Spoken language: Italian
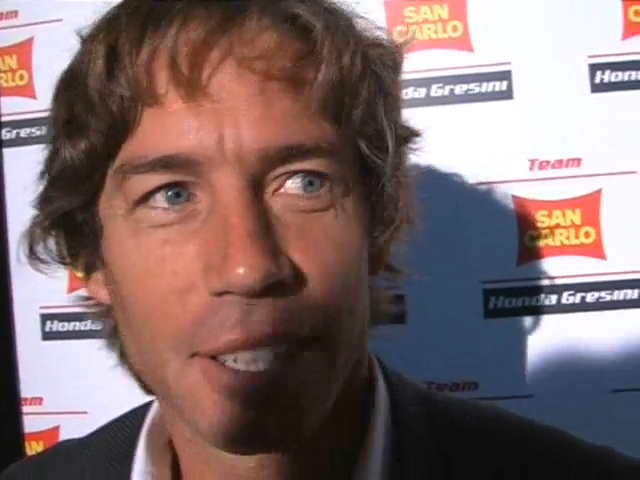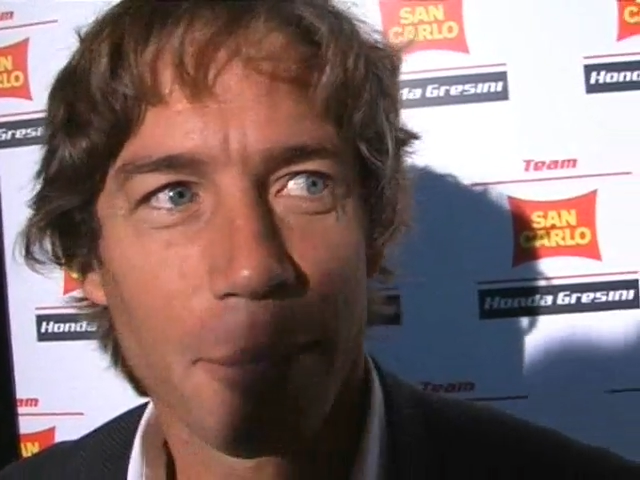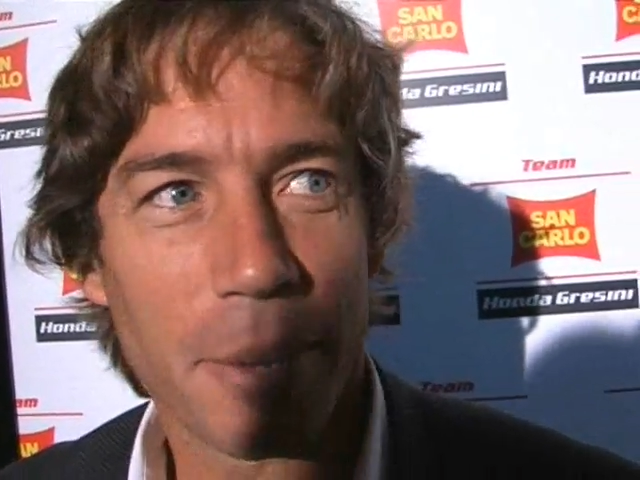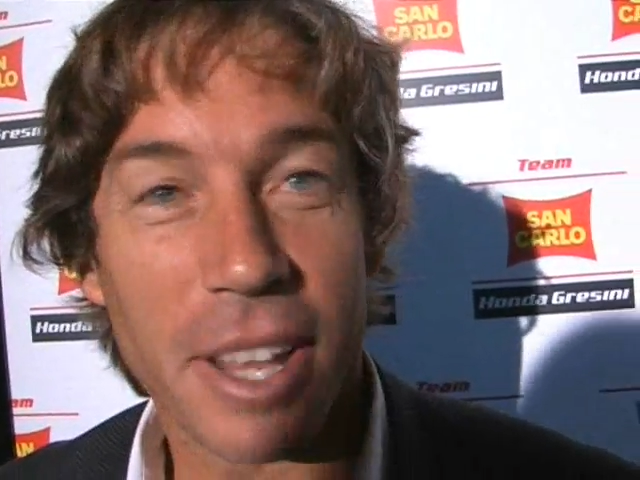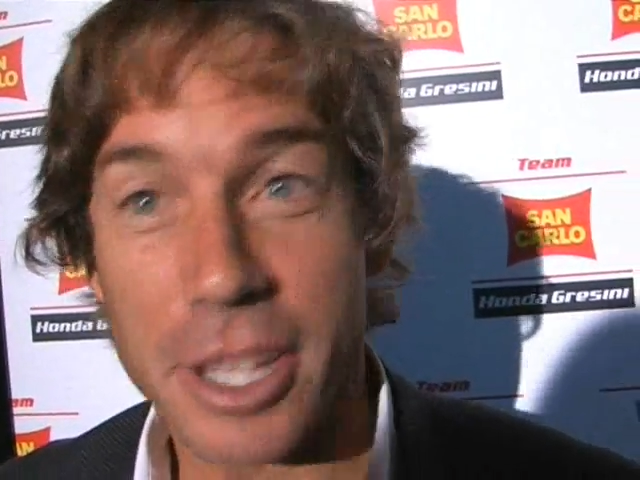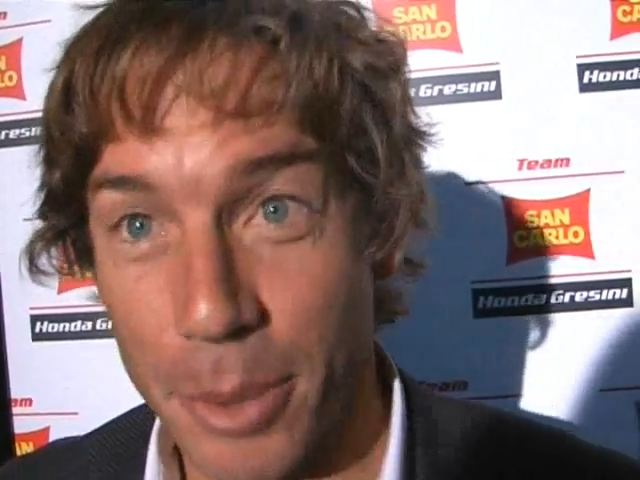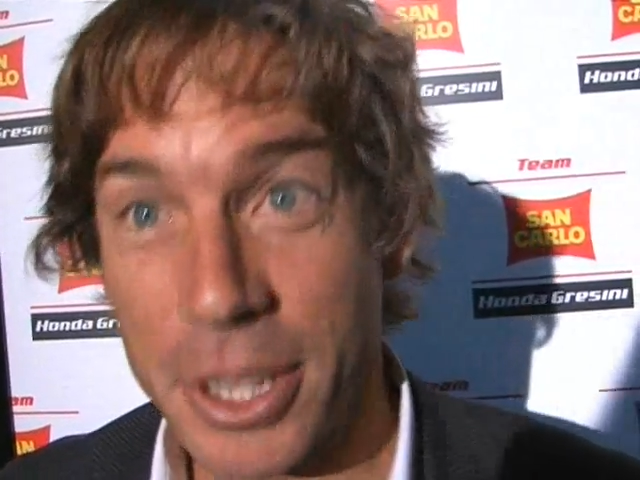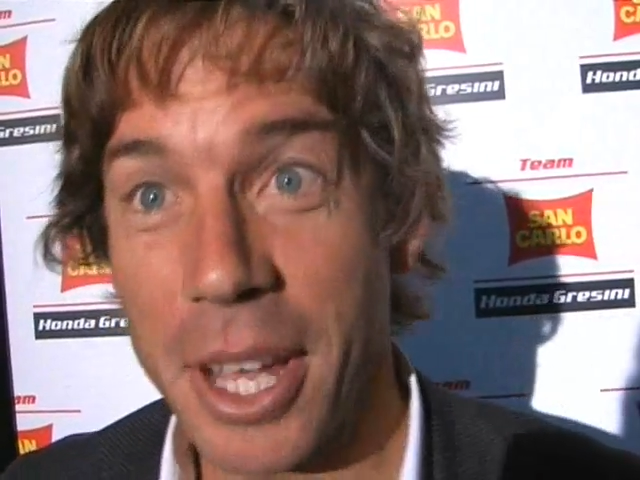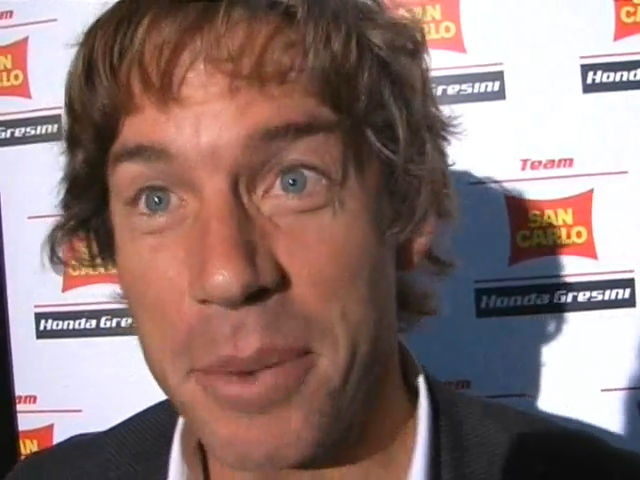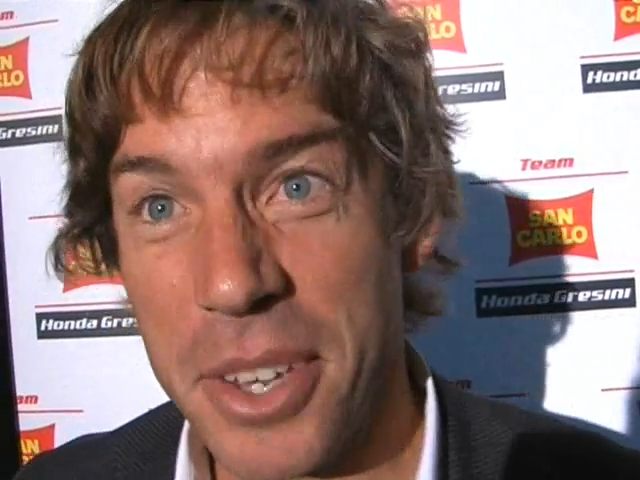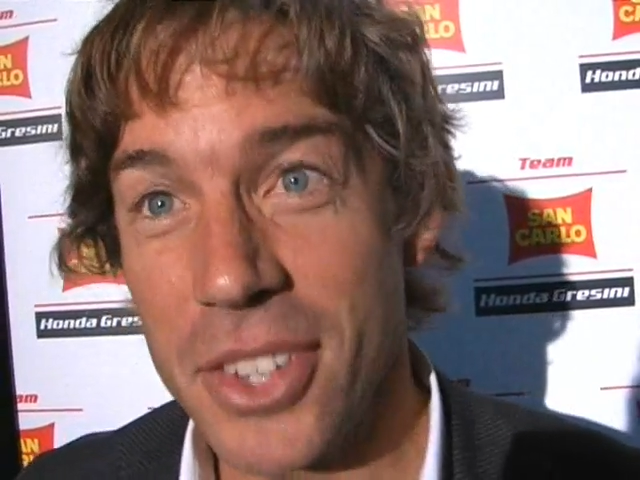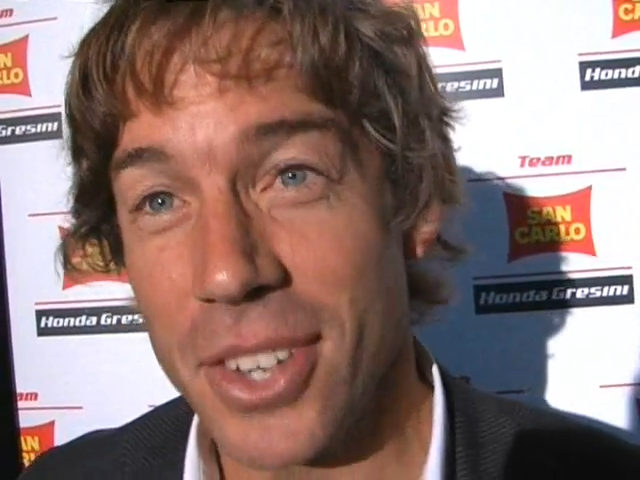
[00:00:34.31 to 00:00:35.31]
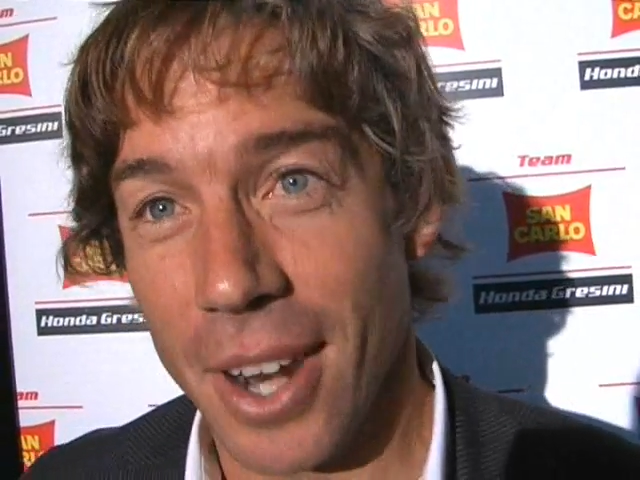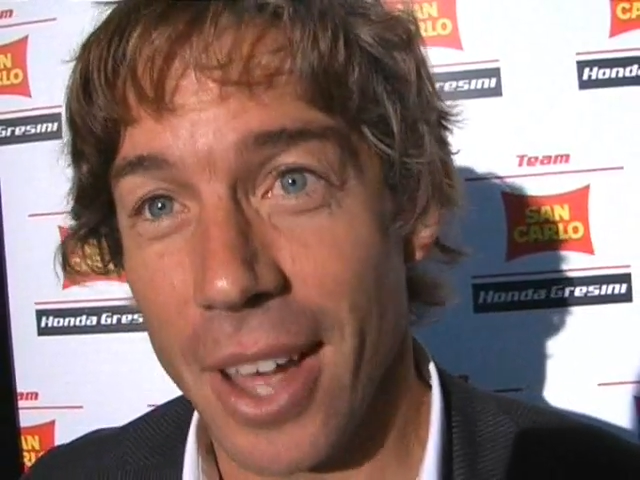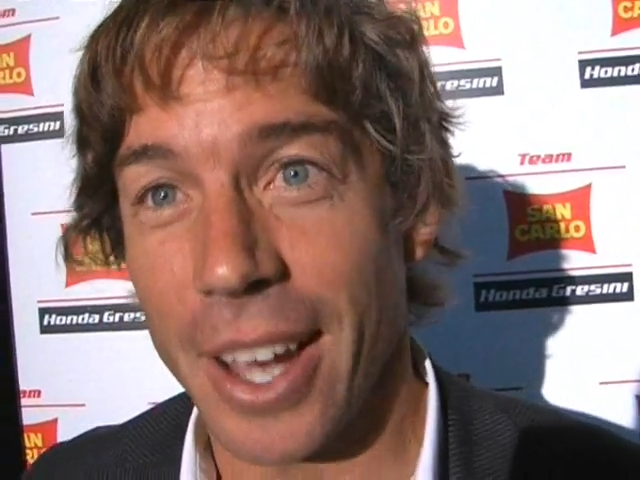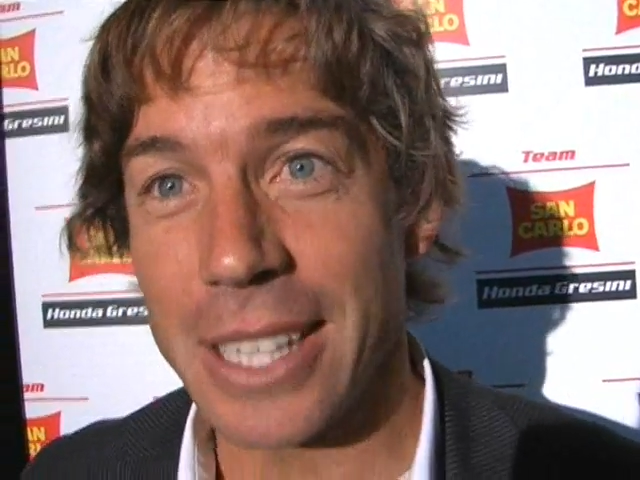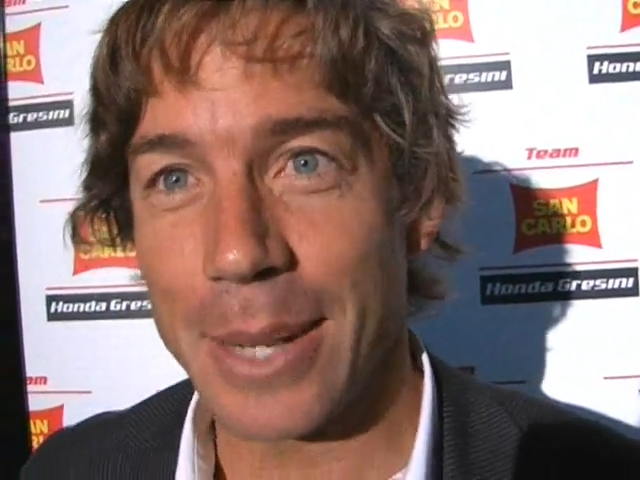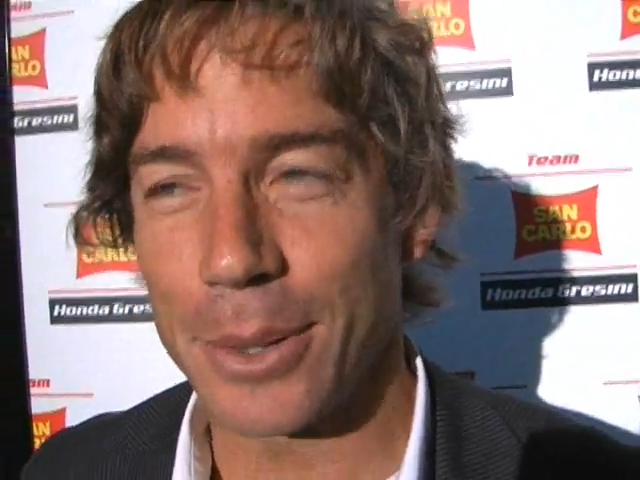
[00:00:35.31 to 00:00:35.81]
Napoli si poteva vincere
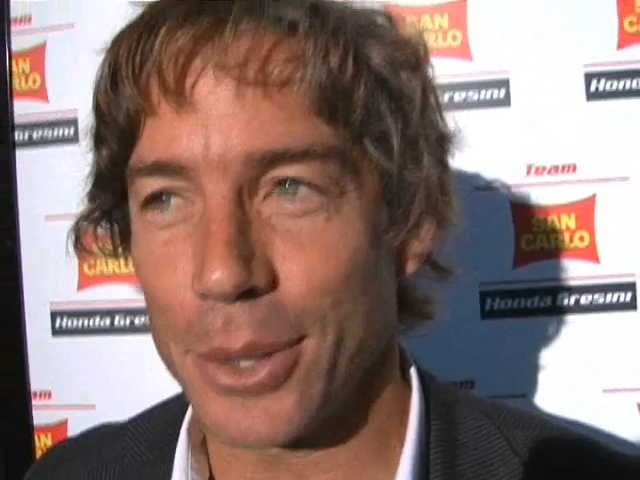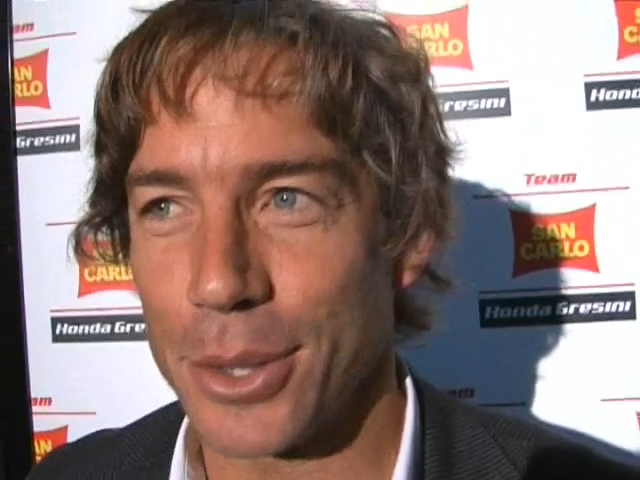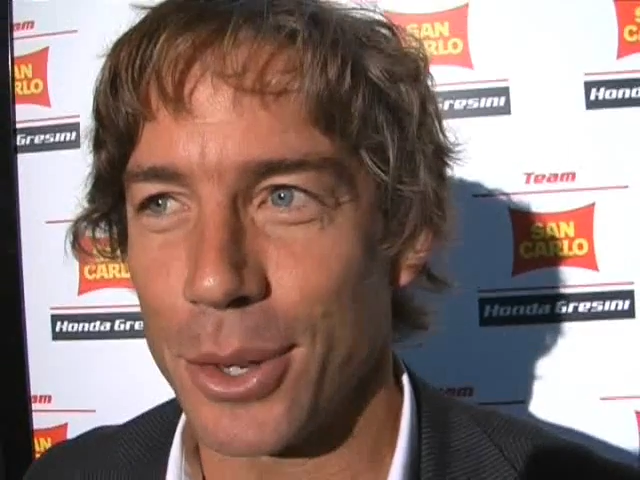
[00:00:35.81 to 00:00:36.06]
anche sabato